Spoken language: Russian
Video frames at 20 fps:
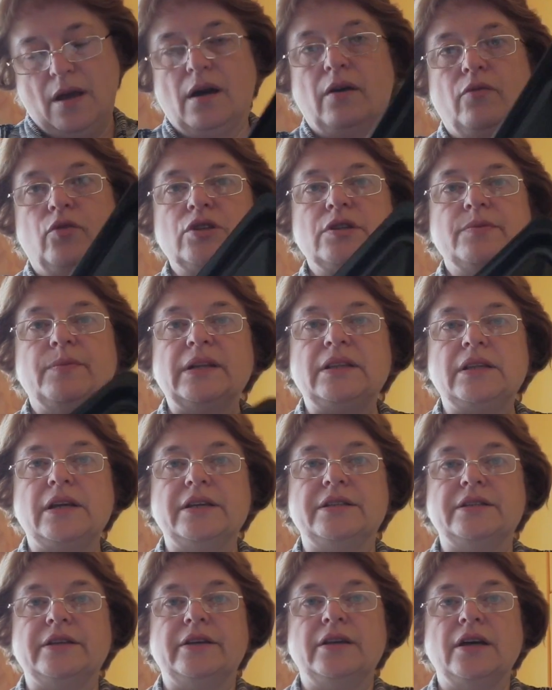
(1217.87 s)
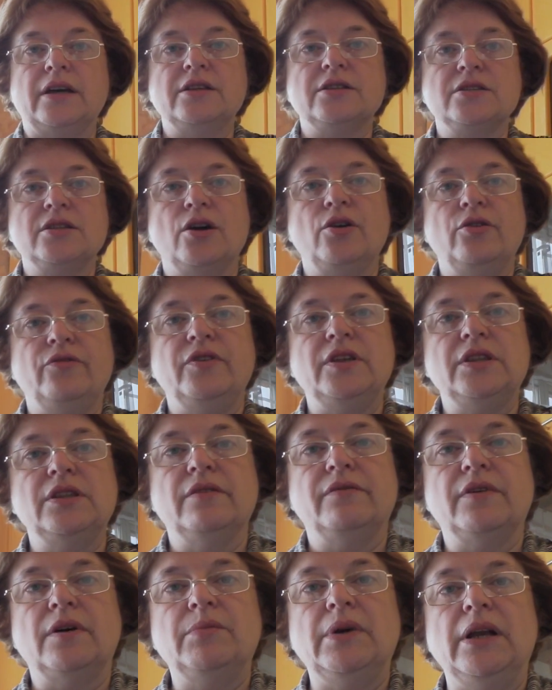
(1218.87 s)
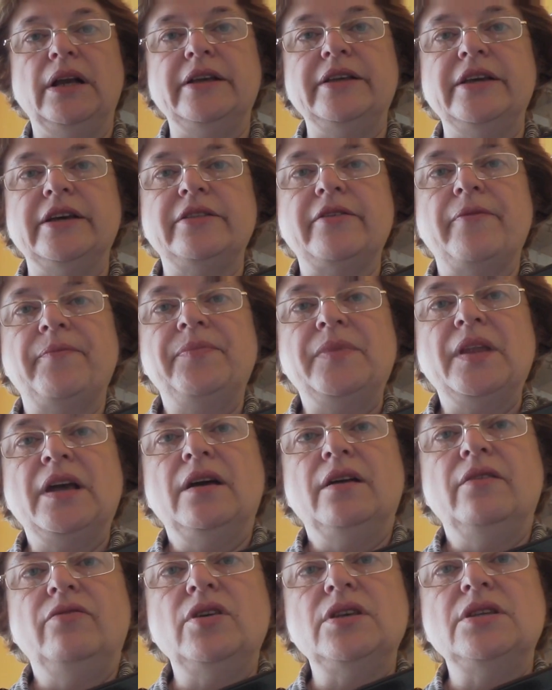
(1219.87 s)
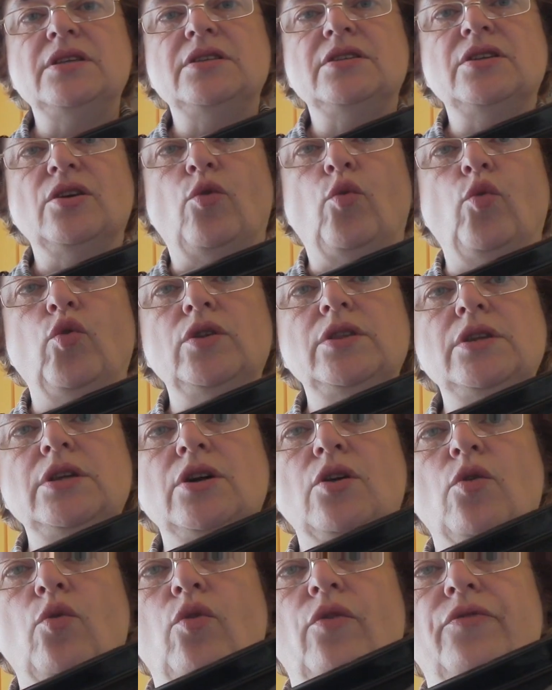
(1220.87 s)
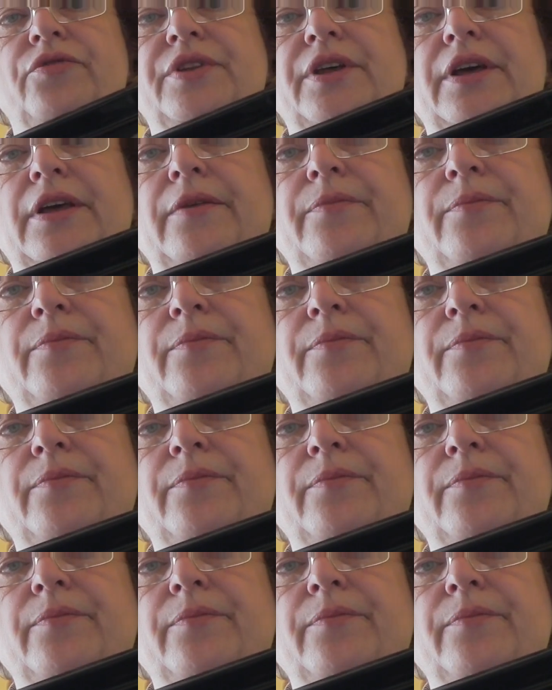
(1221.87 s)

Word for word: вот смотрите, я не знаю, видно вам или нет. Видите, он неровный,